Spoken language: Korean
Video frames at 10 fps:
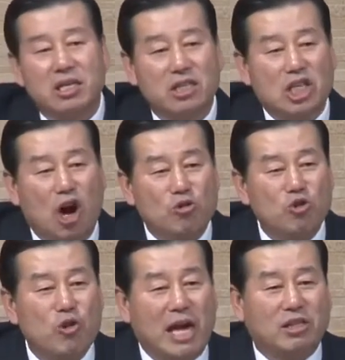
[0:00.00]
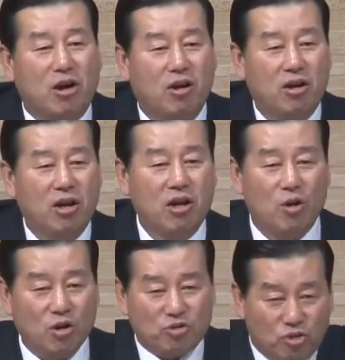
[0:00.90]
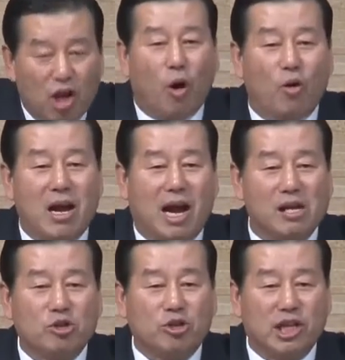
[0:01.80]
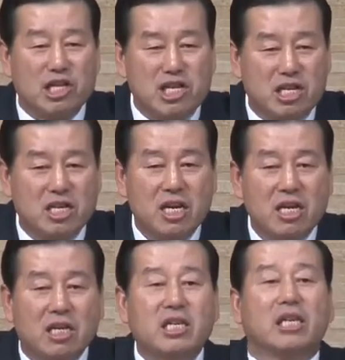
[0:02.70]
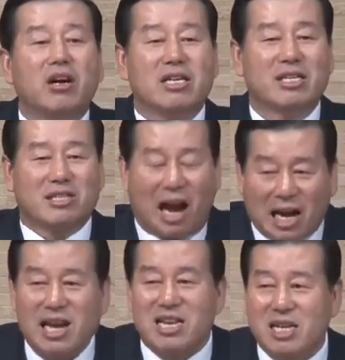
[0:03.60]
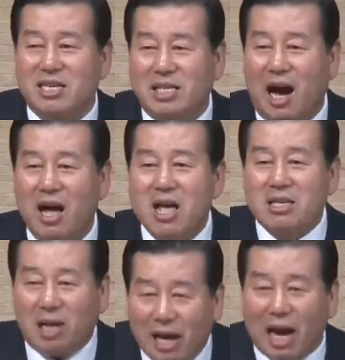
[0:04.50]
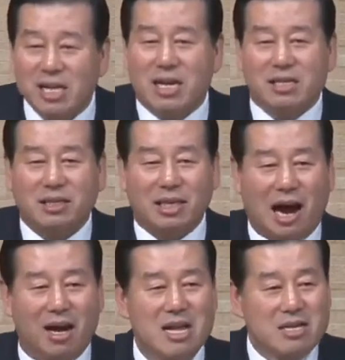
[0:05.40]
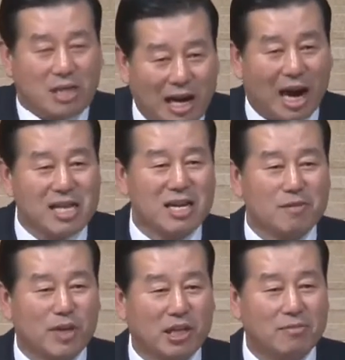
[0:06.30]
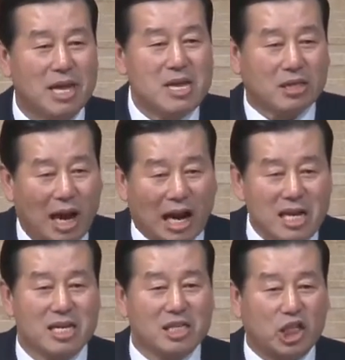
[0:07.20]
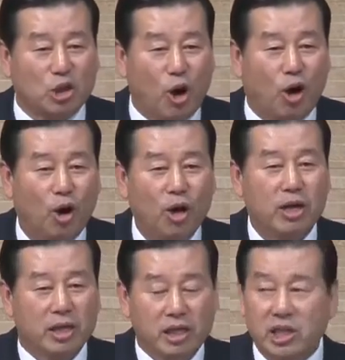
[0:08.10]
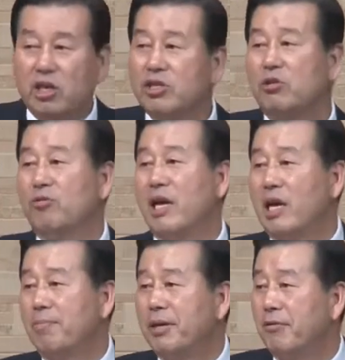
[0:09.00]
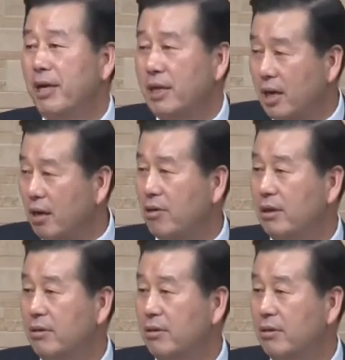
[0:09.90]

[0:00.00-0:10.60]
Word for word: 영류해서 뛰어 올라갈 수 있는 그런 살아있는 자, 살아있는 신앙, 살아있는 믿음, 살아있는 기도 이것이 우리에게 필요하다라고